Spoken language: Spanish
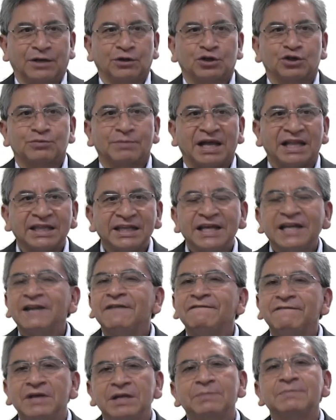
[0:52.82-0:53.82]
nos
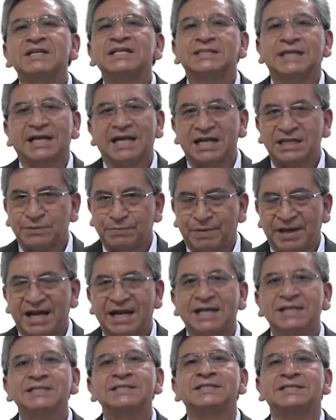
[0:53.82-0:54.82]
mantiene firmes en la
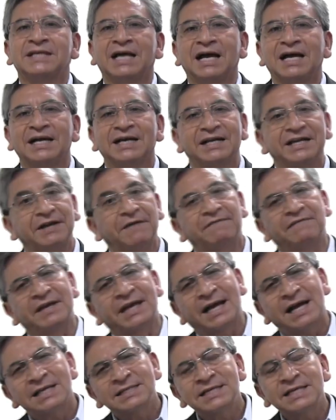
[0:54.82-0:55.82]
esperanza y
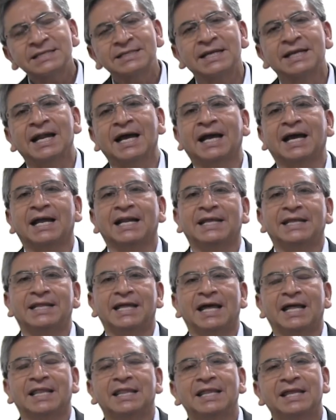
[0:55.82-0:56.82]
eficaces en la
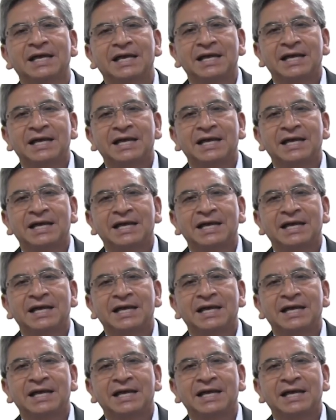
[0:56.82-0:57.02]
caridad